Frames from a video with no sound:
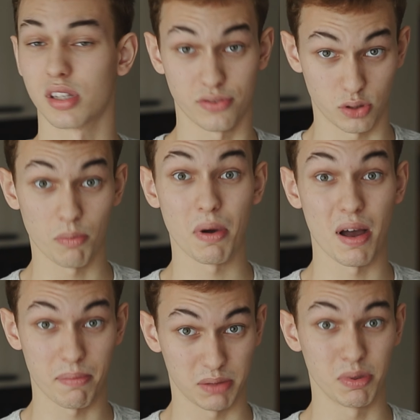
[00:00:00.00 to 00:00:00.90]
это все
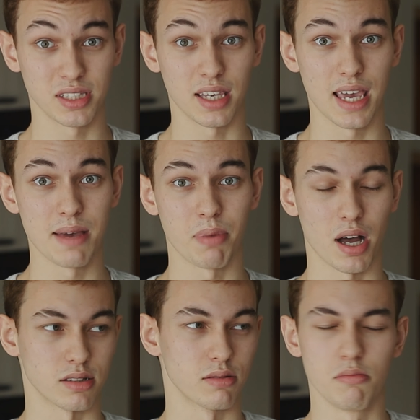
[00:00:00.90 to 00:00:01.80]
по подписке Game
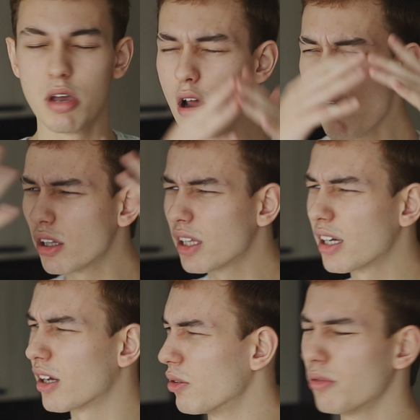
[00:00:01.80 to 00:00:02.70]
Pass. Миллионы
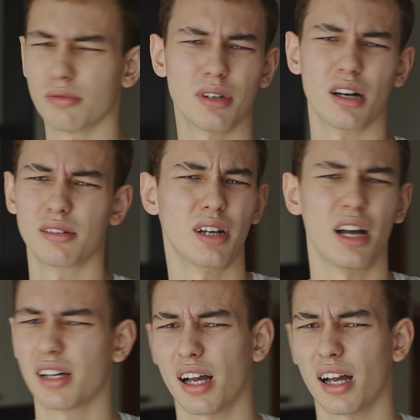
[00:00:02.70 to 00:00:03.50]
игр, ну как, как.